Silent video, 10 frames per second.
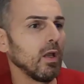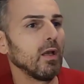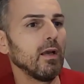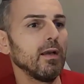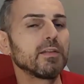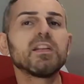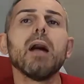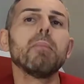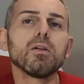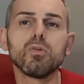eh,
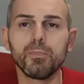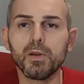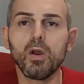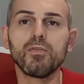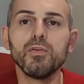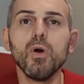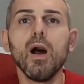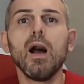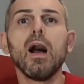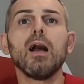sabato, però fino
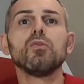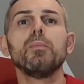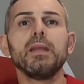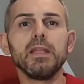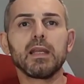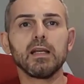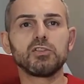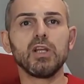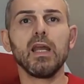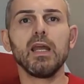a, a domenica
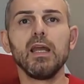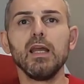c'è,